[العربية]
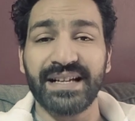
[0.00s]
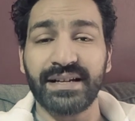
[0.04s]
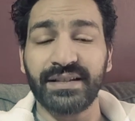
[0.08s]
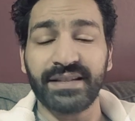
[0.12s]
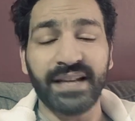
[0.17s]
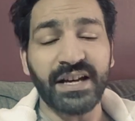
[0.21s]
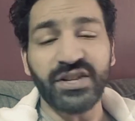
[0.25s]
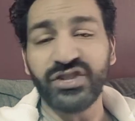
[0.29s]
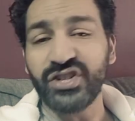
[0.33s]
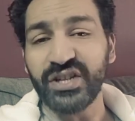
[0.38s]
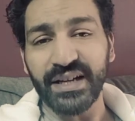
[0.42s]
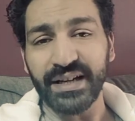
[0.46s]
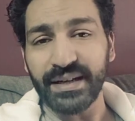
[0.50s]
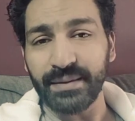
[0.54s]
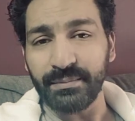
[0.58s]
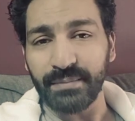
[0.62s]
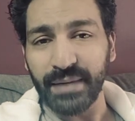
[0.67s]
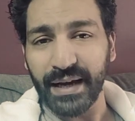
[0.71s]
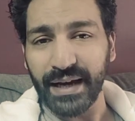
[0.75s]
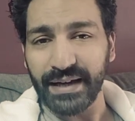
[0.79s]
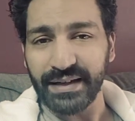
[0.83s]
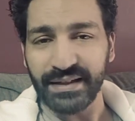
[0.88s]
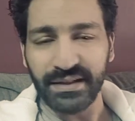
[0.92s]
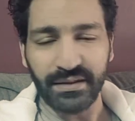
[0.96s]
ده شيء
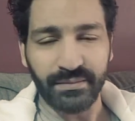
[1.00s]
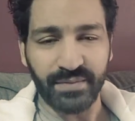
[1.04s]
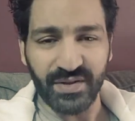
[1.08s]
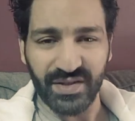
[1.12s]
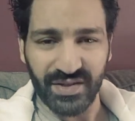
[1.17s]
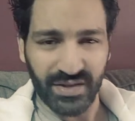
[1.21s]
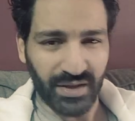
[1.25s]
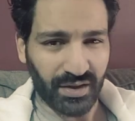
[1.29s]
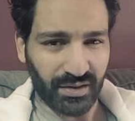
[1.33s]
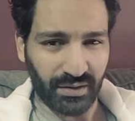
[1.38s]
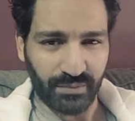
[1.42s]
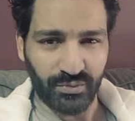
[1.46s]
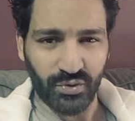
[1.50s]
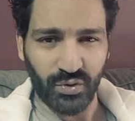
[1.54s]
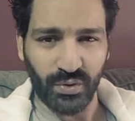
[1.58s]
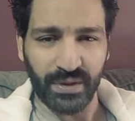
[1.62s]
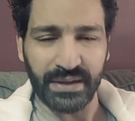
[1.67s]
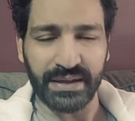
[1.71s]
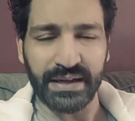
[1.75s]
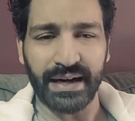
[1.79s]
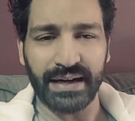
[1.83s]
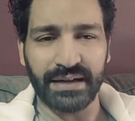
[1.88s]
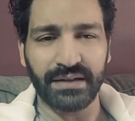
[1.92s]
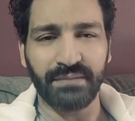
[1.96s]
مخليني مستغرب
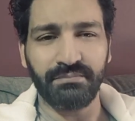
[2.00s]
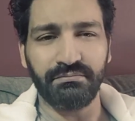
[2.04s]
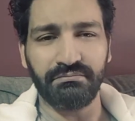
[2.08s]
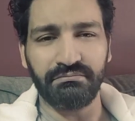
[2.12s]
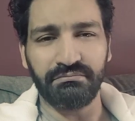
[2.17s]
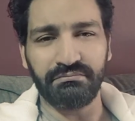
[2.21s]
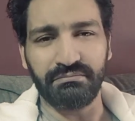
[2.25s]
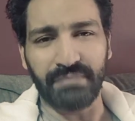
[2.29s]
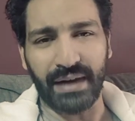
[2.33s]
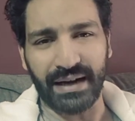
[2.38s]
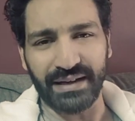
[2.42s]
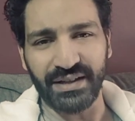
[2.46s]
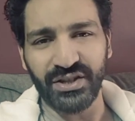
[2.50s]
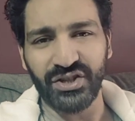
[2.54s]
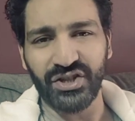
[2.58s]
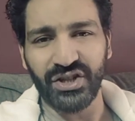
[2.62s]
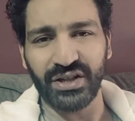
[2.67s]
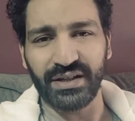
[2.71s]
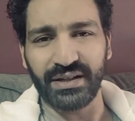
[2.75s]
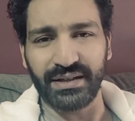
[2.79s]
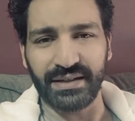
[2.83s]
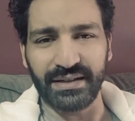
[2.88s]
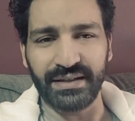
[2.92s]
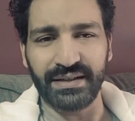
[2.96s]
شويه يعني معلش
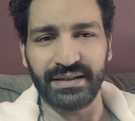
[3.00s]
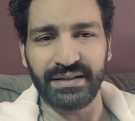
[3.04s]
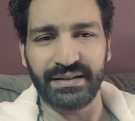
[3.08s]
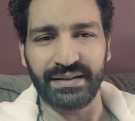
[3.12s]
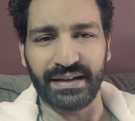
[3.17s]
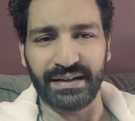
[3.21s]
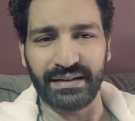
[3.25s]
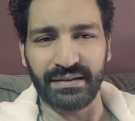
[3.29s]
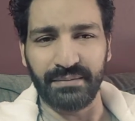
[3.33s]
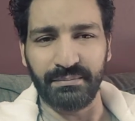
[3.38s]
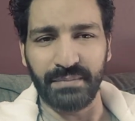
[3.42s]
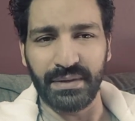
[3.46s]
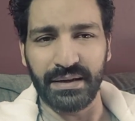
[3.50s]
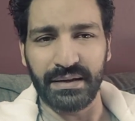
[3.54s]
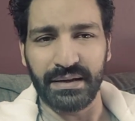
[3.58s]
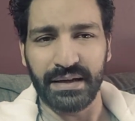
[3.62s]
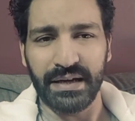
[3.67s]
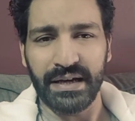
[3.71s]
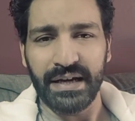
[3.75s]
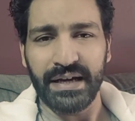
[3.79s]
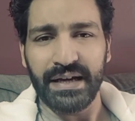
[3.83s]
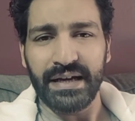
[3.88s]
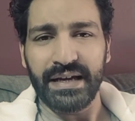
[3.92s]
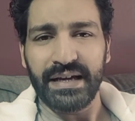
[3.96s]
انا ايه يعني
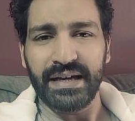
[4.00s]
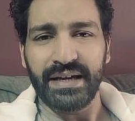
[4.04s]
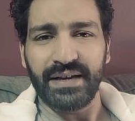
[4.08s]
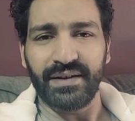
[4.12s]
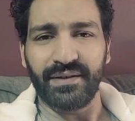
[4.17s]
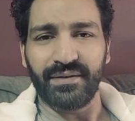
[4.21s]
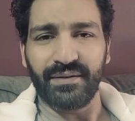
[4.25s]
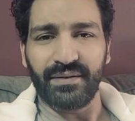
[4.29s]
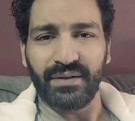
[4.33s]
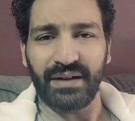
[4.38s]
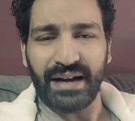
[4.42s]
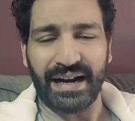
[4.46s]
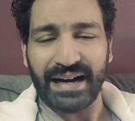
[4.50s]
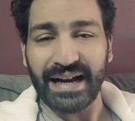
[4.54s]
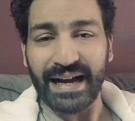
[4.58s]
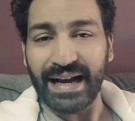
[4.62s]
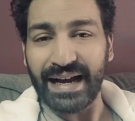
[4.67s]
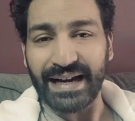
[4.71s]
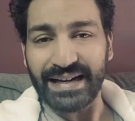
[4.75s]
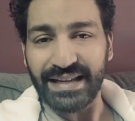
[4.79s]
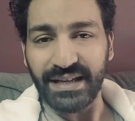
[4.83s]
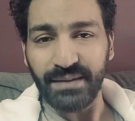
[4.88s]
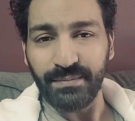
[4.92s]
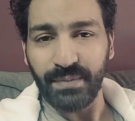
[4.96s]
حاجه
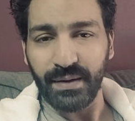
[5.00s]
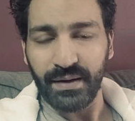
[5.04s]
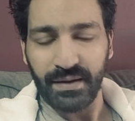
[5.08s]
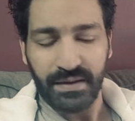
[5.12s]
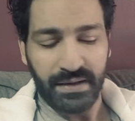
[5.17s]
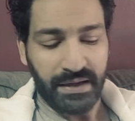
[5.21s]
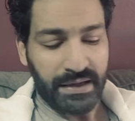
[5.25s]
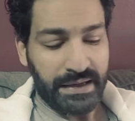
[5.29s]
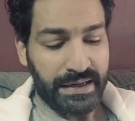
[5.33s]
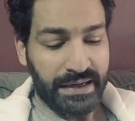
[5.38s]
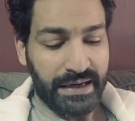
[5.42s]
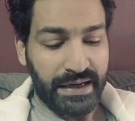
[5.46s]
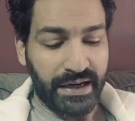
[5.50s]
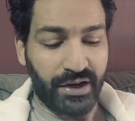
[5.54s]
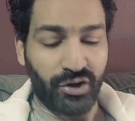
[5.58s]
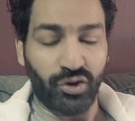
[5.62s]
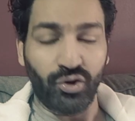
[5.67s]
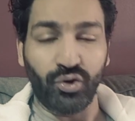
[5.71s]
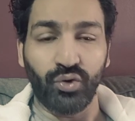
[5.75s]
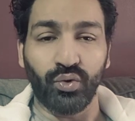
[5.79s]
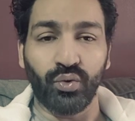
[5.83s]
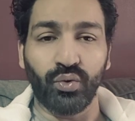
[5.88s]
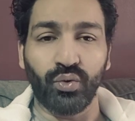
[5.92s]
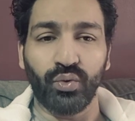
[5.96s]
غريبه
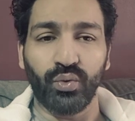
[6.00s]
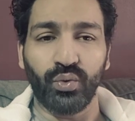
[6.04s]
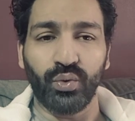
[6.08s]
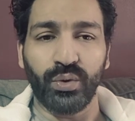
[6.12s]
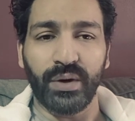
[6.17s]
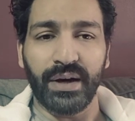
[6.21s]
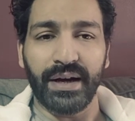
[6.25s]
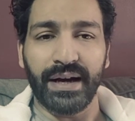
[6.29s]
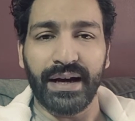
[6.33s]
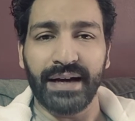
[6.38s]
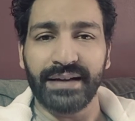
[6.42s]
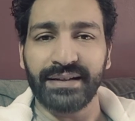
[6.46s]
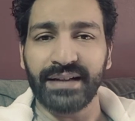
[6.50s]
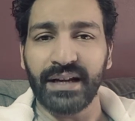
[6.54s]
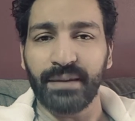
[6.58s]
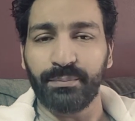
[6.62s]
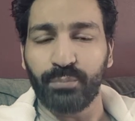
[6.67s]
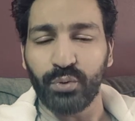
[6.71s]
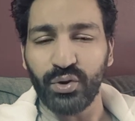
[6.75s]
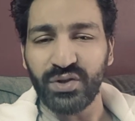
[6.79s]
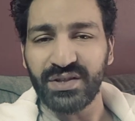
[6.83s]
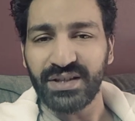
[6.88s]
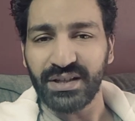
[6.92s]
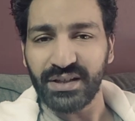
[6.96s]
انه انا
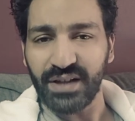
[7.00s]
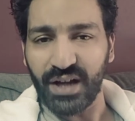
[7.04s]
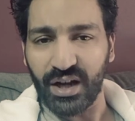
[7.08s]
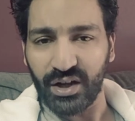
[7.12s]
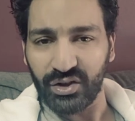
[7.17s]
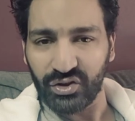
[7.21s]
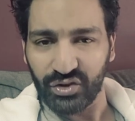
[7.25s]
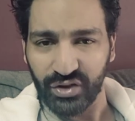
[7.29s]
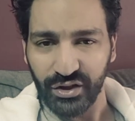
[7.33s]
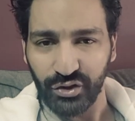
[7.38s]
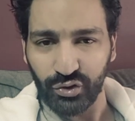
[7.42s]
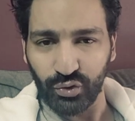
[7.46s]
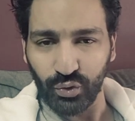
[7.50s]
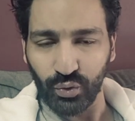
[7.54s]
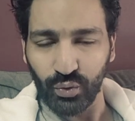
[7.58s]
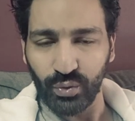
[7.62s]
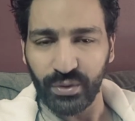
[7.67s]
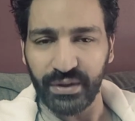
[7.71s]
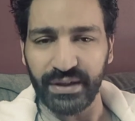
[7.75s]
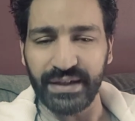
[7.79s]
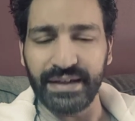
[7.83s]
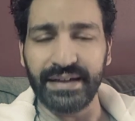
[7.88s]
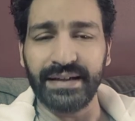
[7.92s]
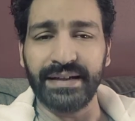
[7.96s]
البوست اللي حطيته
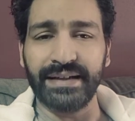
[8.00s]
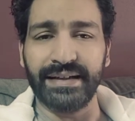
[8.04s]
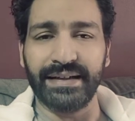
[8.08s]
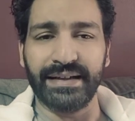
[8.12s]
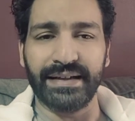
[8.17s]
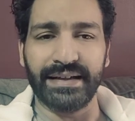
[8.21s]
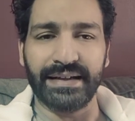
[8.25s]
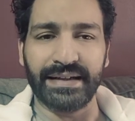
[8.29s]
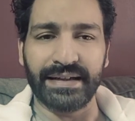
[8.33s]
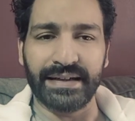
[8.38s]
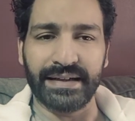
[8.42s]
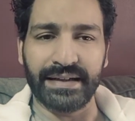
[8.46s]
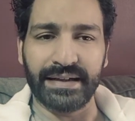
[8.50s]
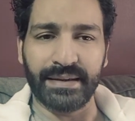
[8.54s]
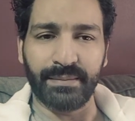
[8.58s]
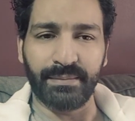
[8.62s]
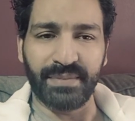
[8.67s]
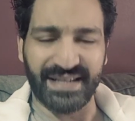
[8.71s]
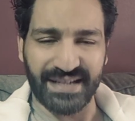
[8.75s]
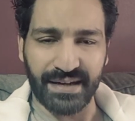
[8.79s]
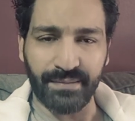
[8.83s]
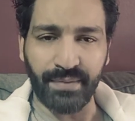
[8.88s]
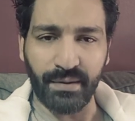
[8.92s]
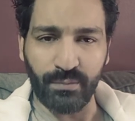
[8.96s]
اللي آه،
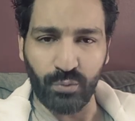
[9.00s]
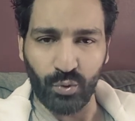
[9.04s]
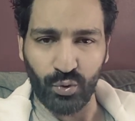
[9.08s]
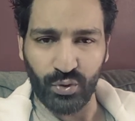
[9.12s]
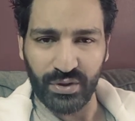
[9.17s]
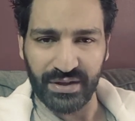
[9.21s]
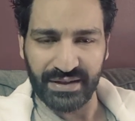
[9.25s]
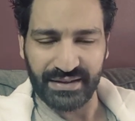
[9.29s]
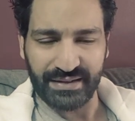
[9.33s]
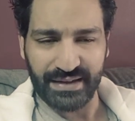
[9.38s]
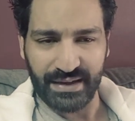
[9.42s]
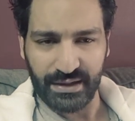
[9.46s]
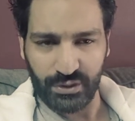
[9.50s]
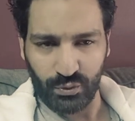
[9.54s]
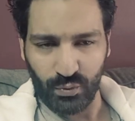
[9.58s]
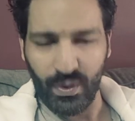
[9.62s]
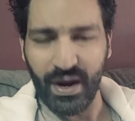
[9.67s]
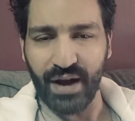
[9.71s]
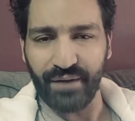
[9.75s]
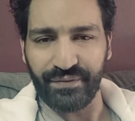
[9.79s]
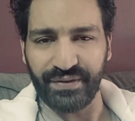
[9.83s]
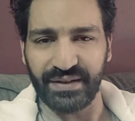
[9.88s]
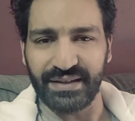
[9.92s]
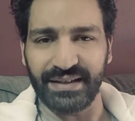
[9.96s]
بسببه
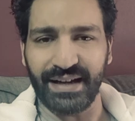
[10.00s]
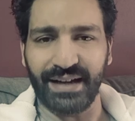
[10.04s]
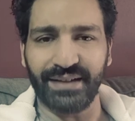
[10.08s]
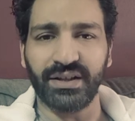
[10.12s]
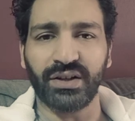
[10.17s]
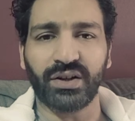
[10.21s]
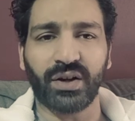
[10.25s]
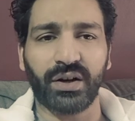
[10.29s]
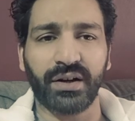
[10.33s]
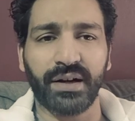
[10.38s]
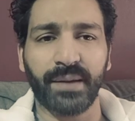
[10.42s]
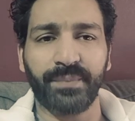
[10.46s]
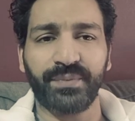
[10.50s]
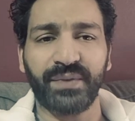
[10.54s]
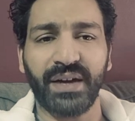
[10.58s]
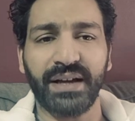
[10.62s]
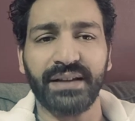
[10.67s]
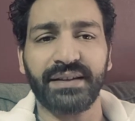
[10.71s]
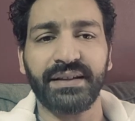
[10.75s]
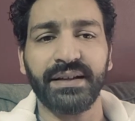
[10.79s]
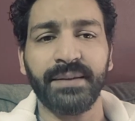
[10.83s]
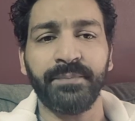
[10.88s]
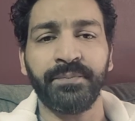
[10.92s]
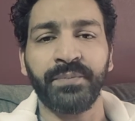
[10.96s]
اتوقفت يعني القناه
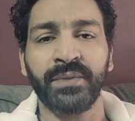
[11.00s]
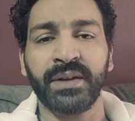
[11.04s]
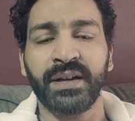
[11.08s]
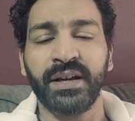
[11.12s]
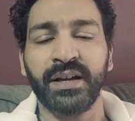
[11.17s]
بتاعتي